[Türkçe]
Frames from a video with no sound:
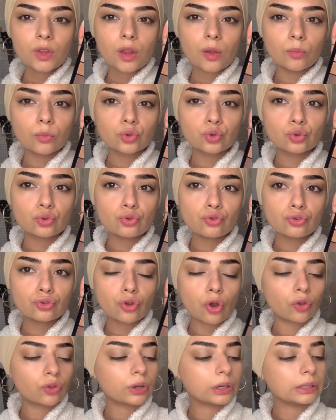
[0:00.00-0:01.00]
bu turuncu
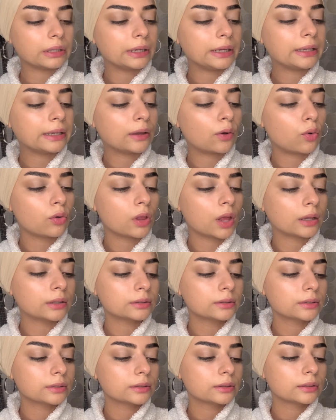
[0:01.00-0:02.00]
tonlarında yine olan
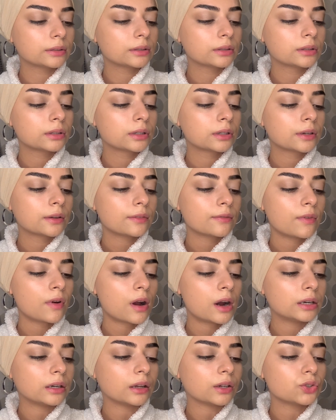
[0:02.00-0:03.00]

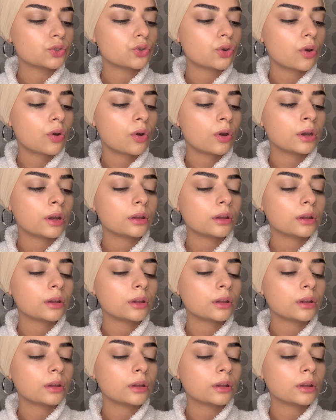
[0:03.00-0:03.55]
bardan şöyle